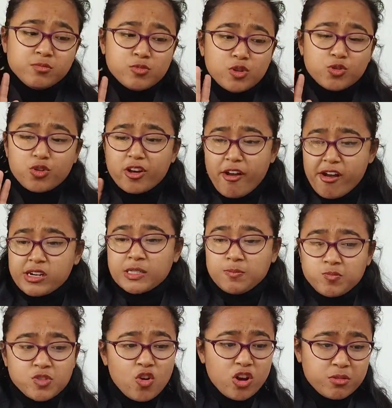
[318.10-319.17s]
बहुत हो गया
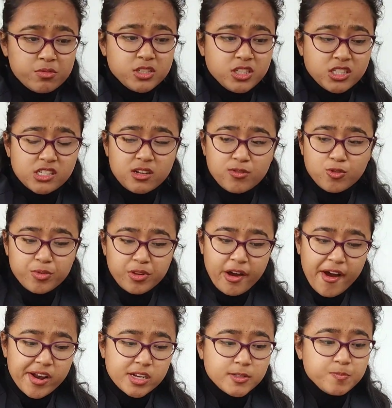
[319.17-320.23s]
और भी चीज़ है वो भी
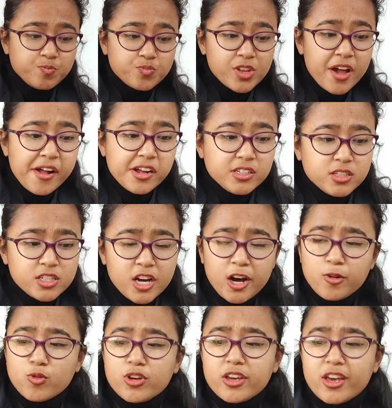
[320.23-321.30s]
खाने क्या
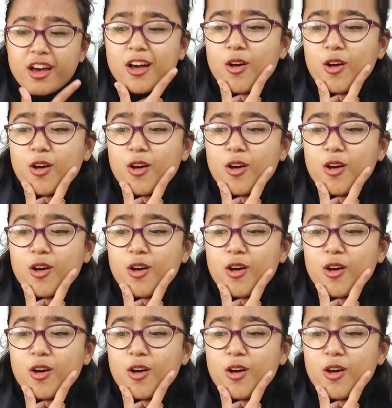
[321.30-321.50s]
खाऊँ क्या